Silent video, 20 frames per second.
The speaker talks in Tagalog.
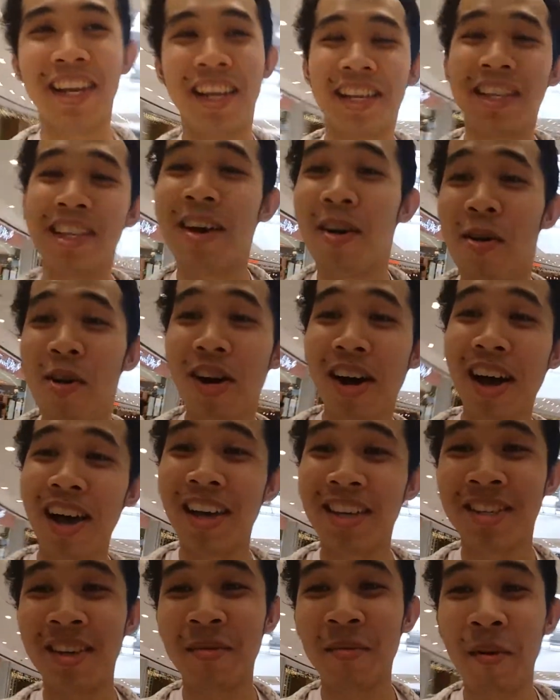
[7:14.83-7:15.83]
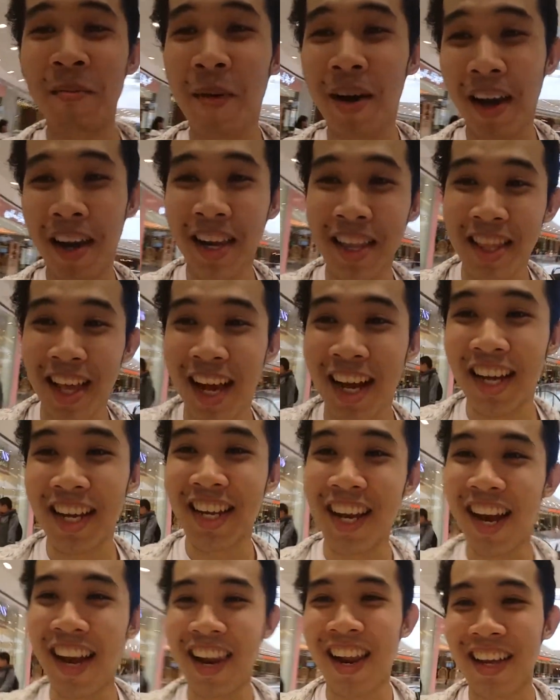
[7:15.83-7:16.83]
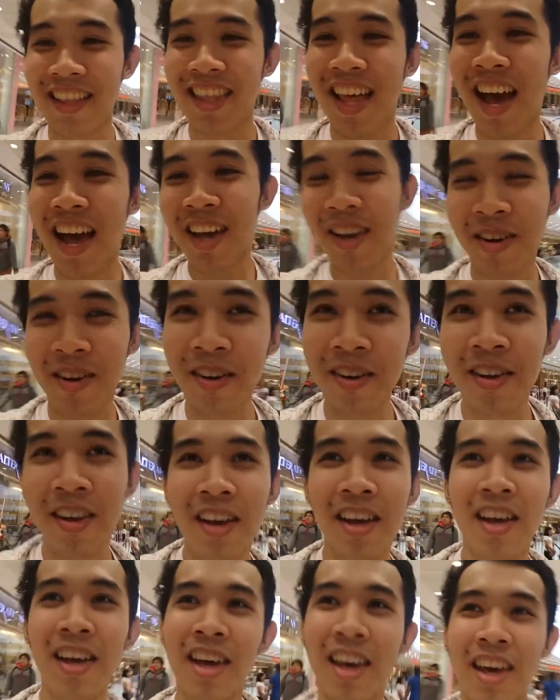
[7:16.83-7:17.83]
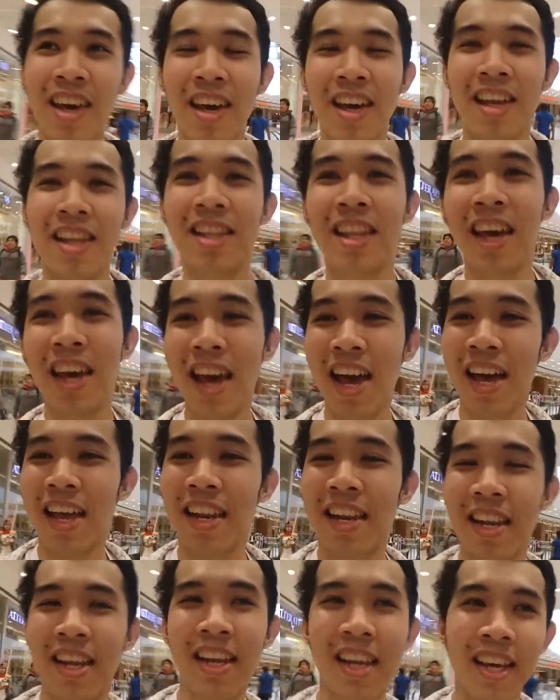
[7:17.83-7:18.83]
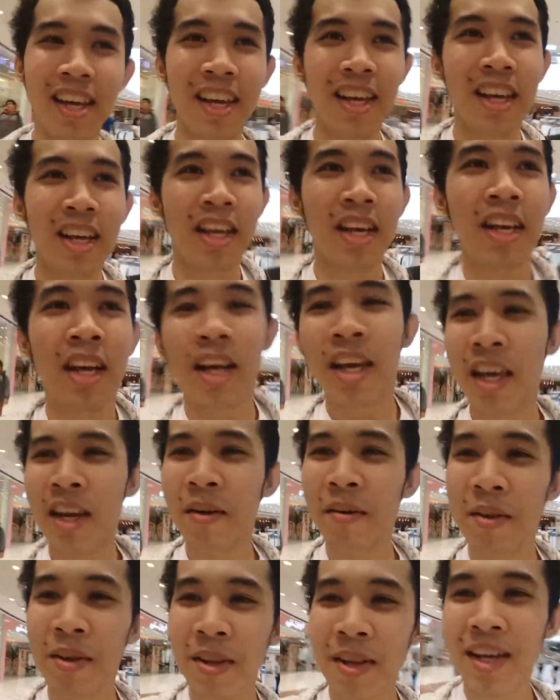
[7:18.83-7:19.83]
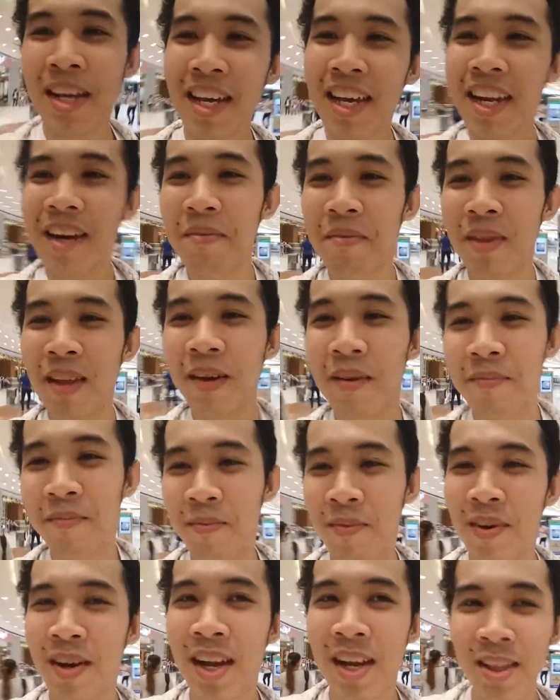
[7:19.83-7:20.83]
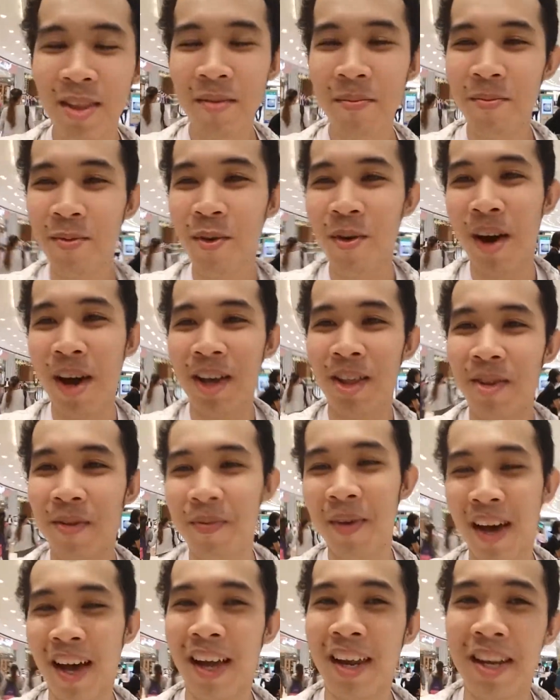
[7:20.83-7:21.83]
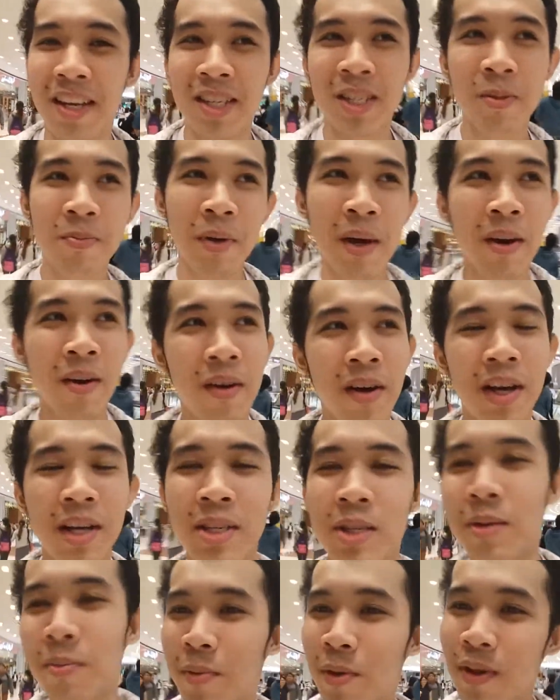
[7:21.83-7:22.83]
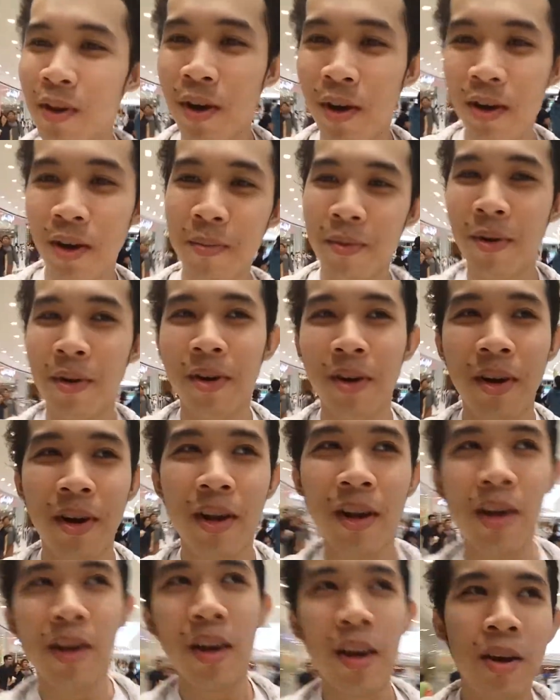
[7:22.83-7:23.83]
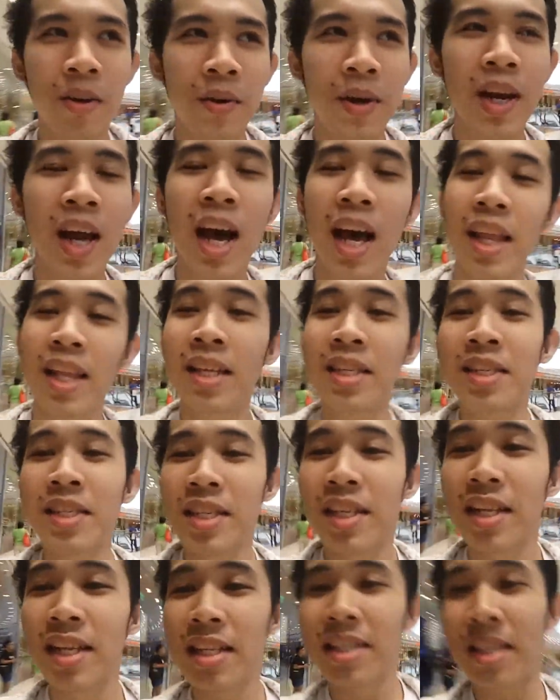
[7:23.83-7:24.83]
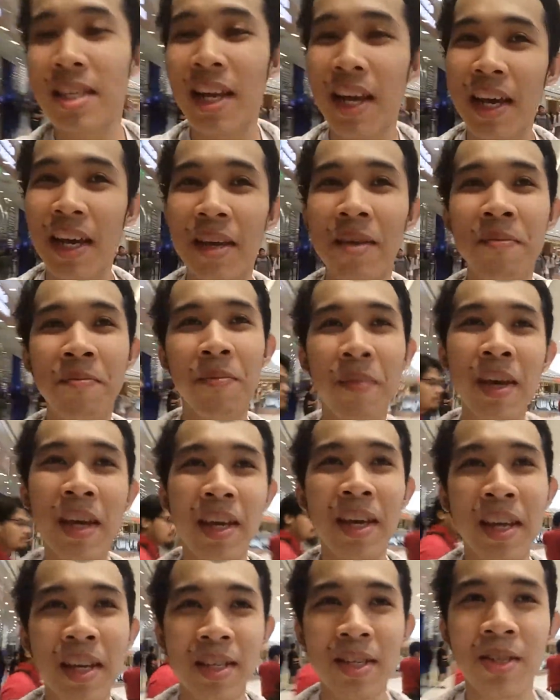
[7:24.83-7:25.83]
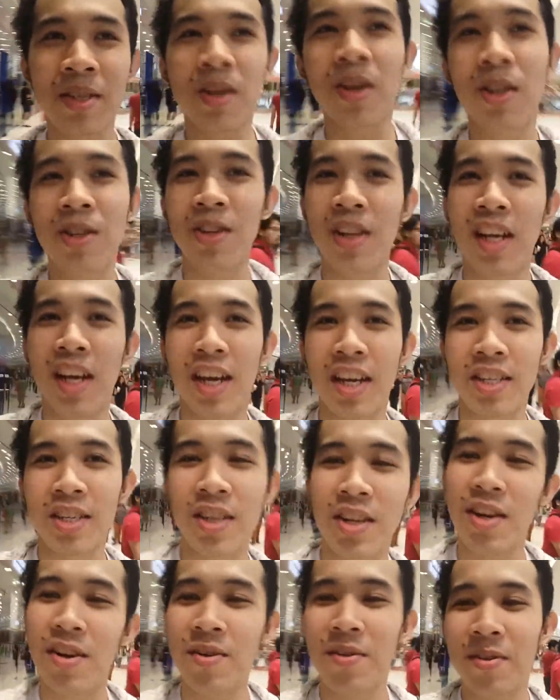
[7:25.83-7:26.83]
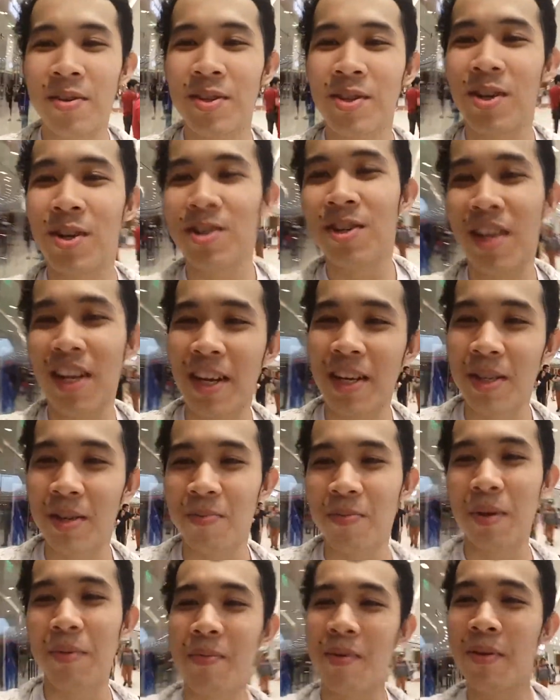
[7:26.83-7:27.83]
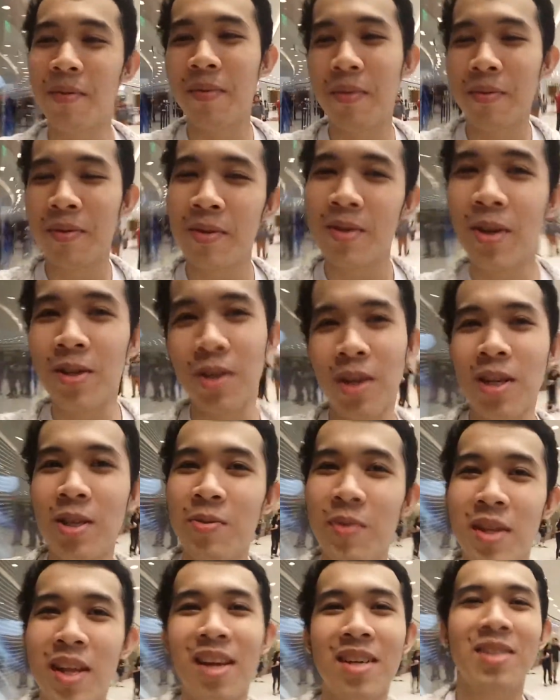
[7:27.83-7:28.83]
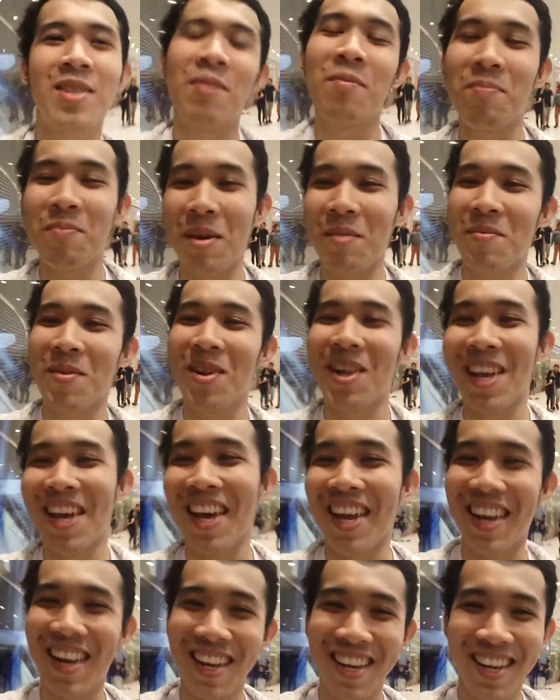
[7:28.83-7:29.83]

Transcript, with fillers: and hindi ako kain syempre makikita yun nga lang tayo and ayan hirap, ang hirap ng ganitong buhay to be honest pero as a photographer you know it's, it's like making socialize you know socialize people socialize with some people ayan